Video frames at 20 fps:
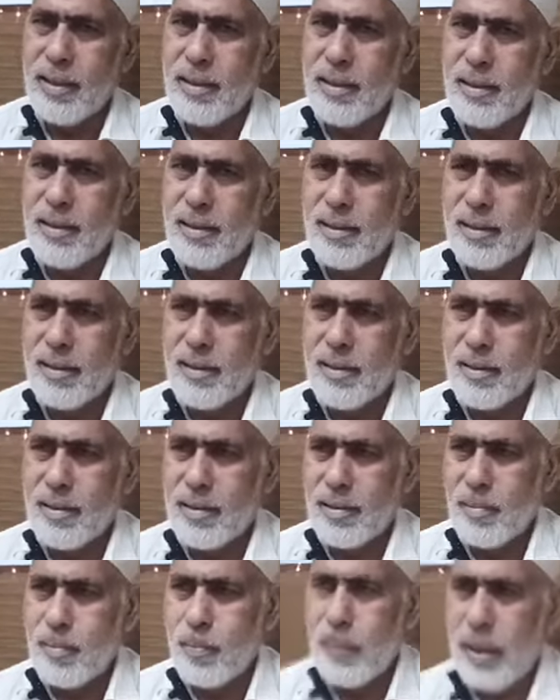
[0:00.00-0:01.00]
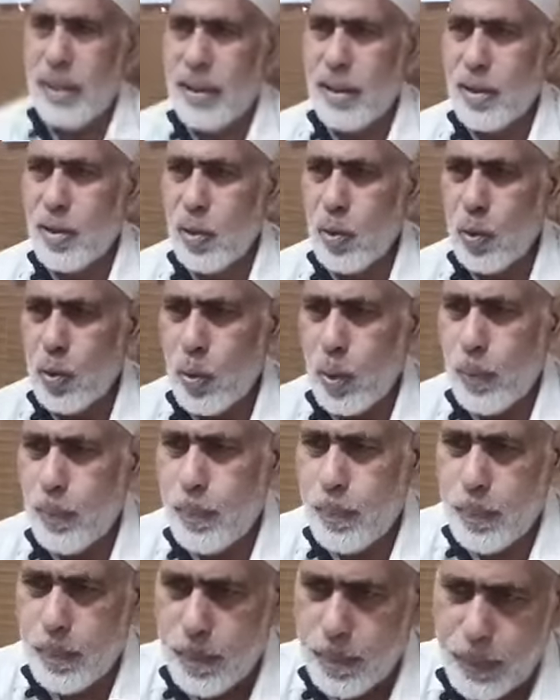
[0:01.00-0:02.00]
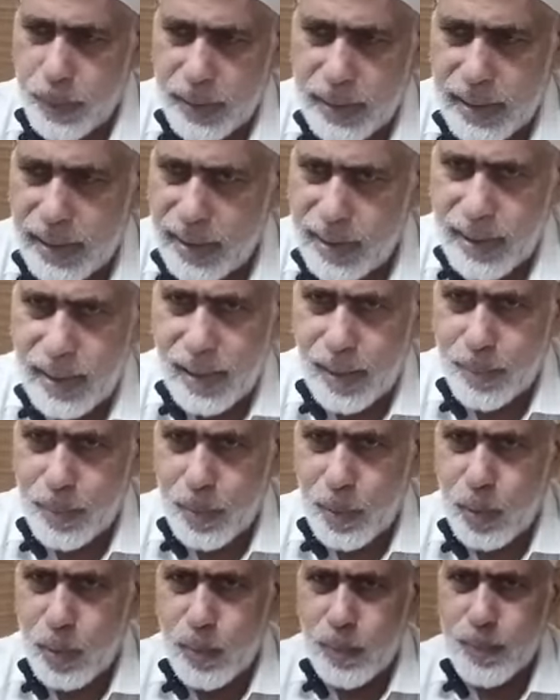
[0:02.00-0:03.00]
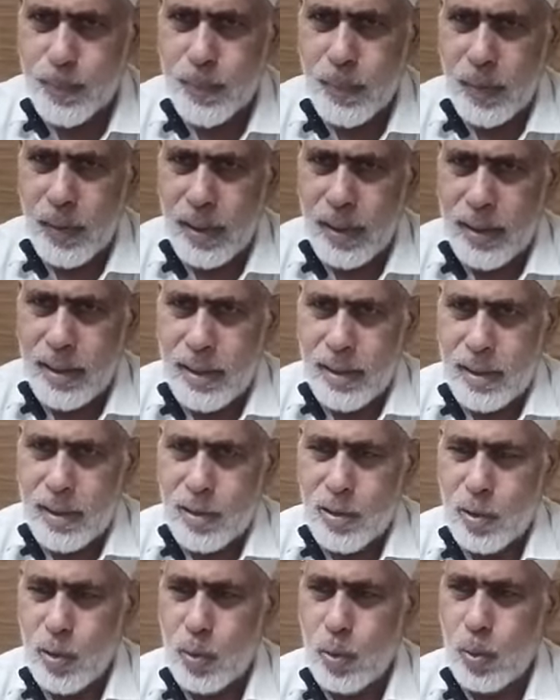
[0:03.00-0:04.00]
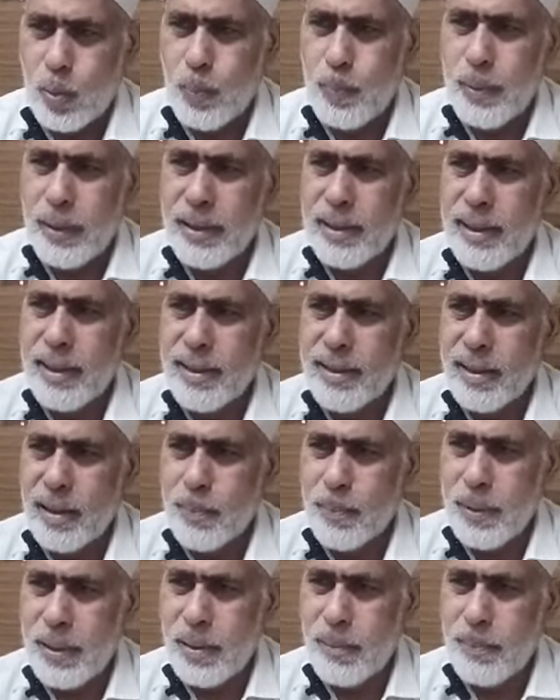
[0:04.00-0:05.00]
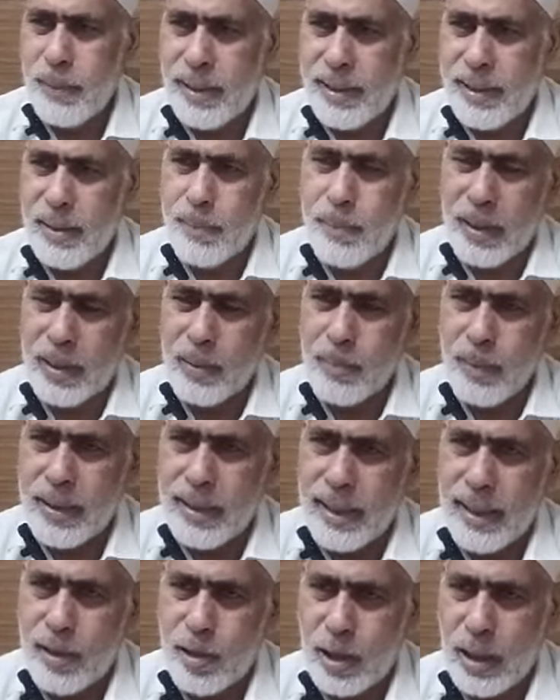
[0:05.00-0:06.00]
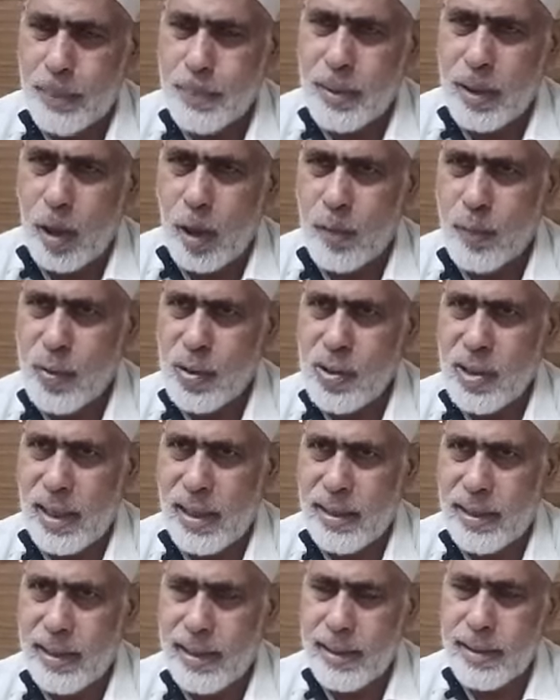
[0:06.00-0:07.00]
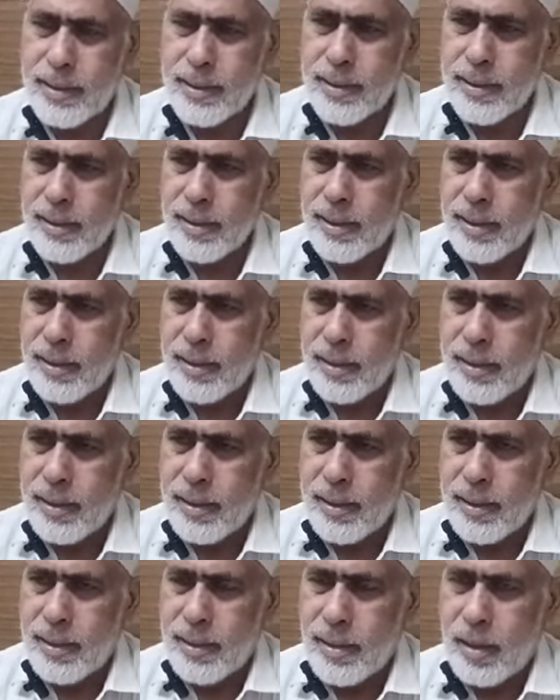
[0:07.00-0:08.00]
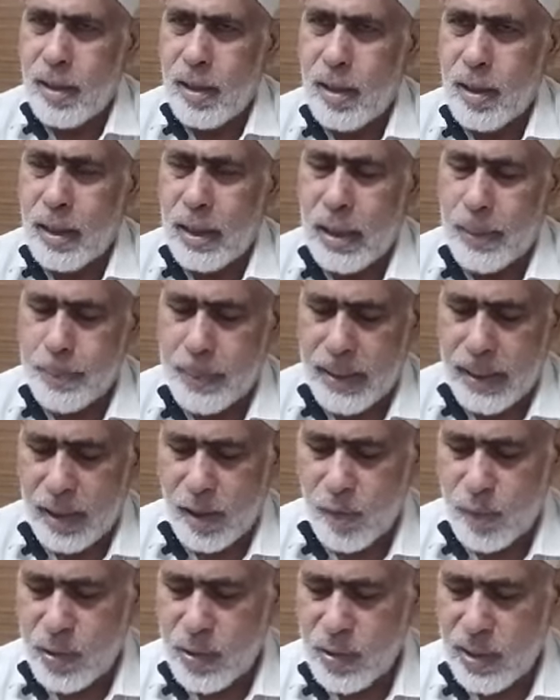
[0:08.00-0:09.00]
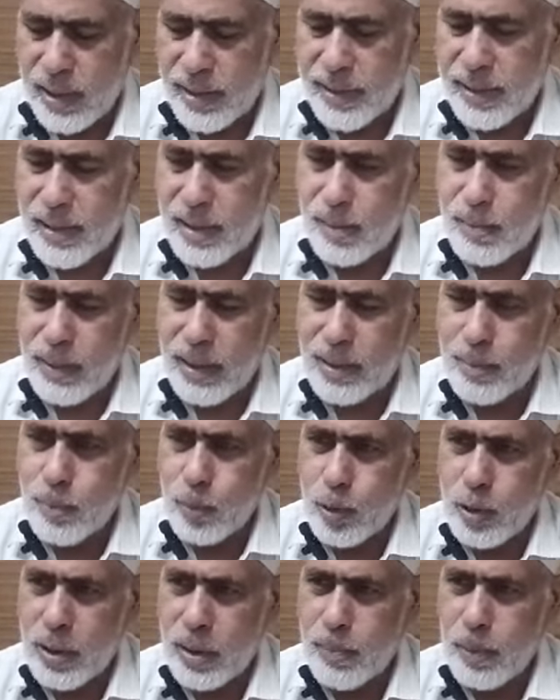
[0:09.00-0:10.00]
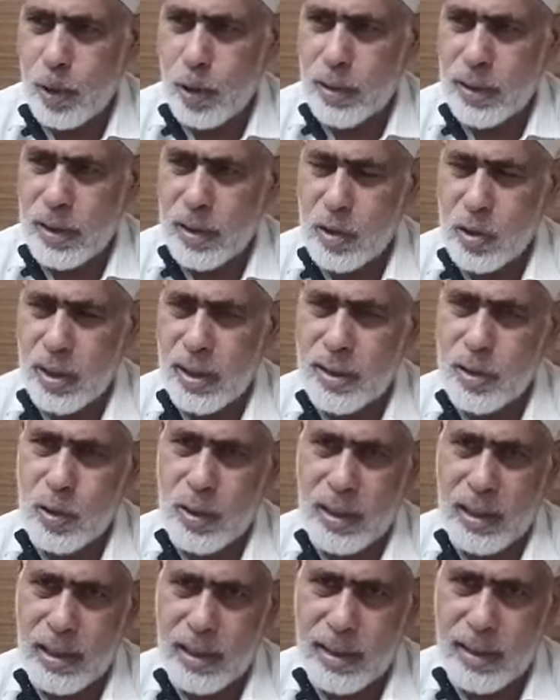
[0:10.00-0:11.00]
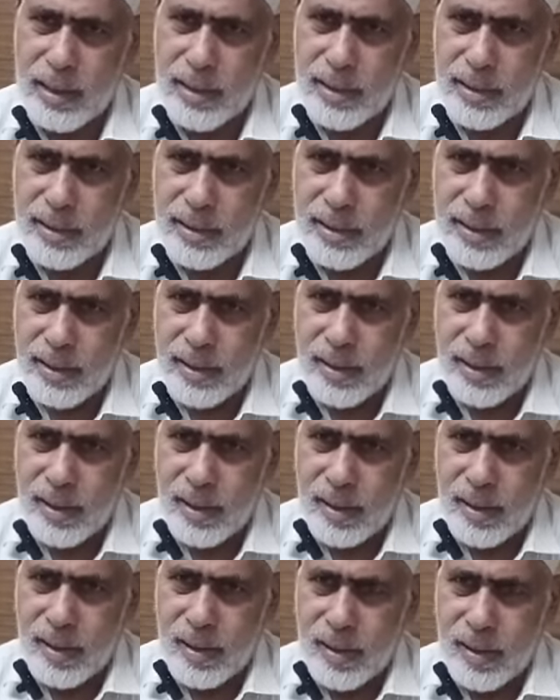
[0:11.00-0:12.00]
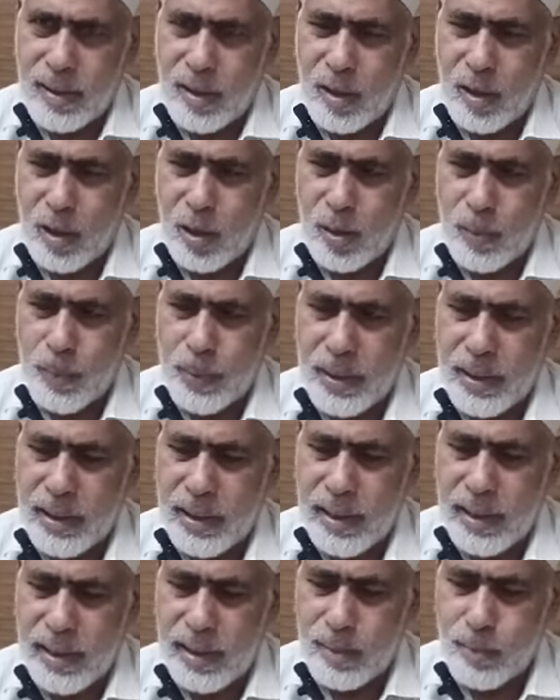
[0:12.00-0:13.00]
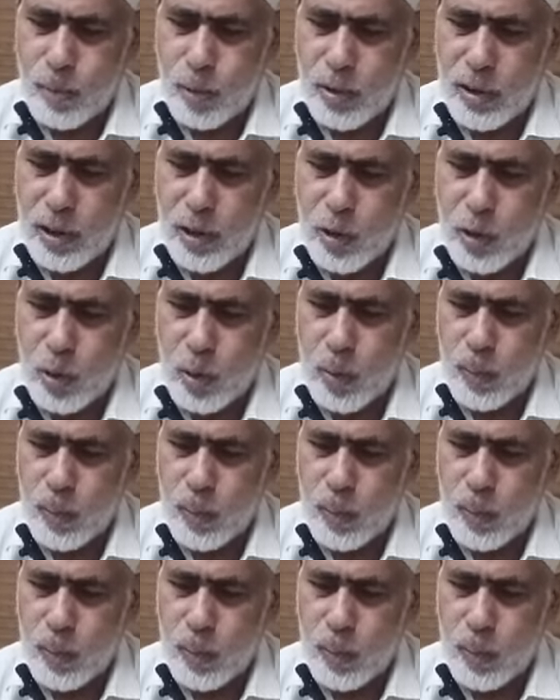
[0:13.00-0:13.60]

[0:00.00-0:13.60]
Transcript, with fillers: सोचा आपने मैंने यूट्यूब पे देखा आपको हाँ यूट्यूब पे देखकर फिर मैंने मन बनाया और आपके ऑफिस आ गया बिल्कुल और आपके ऑफिस आने के बाद मुझे बहुत अच्छा जो है लगा बिल्कुल और फिर यहाँ मुझे जो